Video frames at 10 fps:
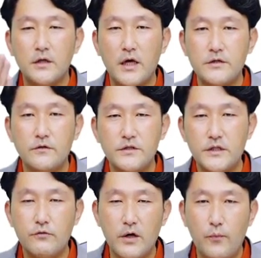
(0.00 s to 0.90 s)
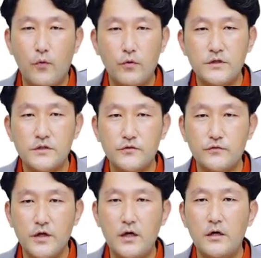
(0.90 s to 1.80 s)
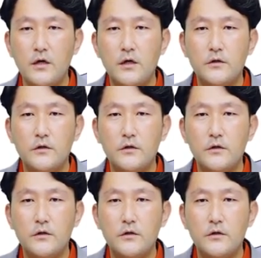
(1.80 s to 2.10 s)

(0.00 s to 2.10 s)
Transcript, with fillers: 개정식과 보고식 중에